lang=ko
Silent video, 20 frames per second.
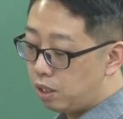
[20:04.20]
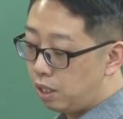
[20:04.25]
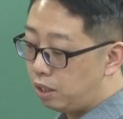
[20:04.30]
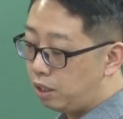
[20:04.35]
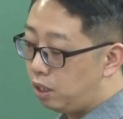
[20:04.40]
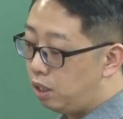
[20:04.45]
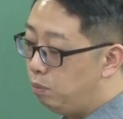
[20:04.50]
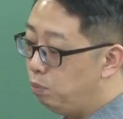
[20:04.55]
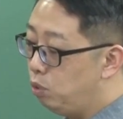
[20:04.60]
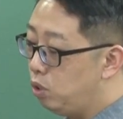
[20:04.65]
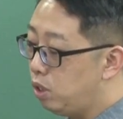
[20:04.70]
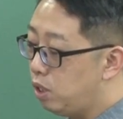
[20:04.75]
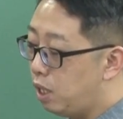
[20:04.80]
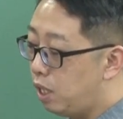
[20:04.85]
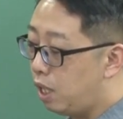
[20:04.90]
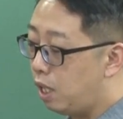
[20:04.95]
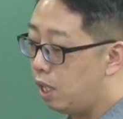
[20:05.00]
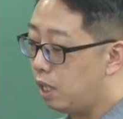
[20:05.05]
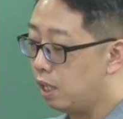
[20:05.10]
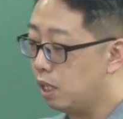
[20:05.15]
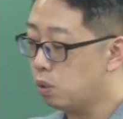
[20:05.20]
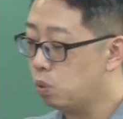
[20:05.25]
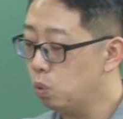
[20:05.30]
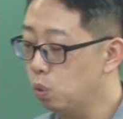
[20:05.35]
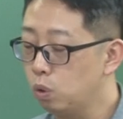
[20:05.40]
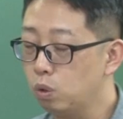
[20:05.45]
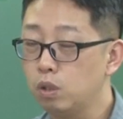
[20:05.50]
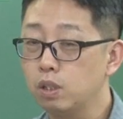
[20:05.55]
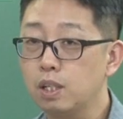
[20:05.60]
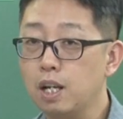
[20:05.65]
자, 이 문제가
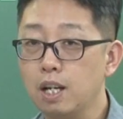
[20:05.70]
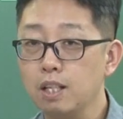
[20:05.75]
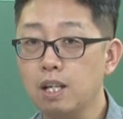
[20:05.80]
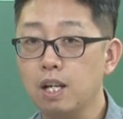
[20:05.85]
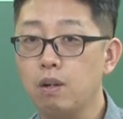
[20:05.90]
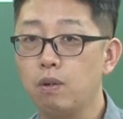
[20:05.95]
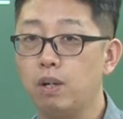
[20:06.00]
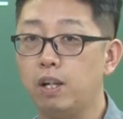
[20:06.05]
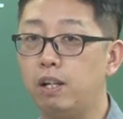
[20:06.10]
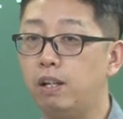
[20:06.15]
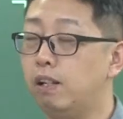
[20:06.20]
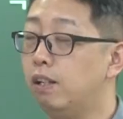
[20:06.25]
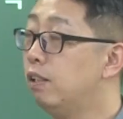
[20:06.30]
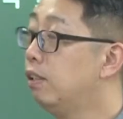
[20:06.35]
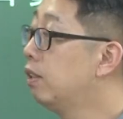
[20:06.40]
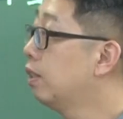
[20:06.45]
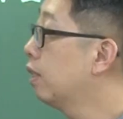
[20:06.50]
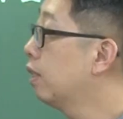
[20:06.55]
조금 까다로워요.